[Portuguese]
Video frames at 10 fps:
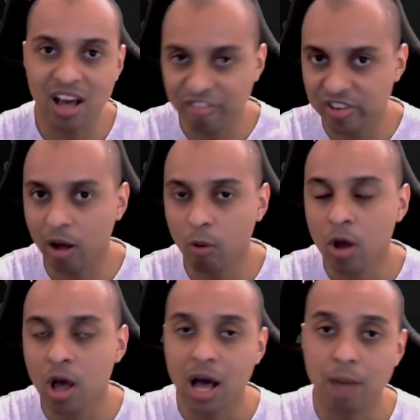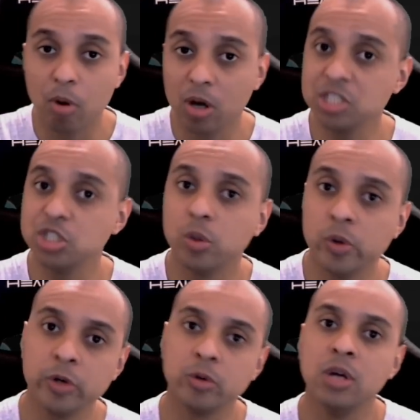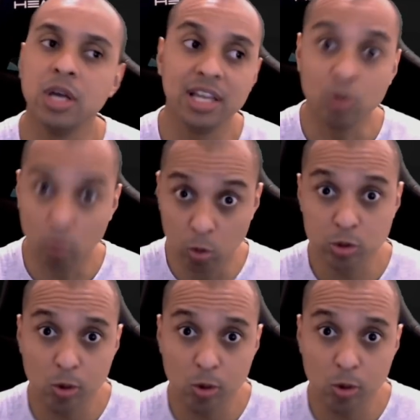Afinal, a bola de ouro inclui os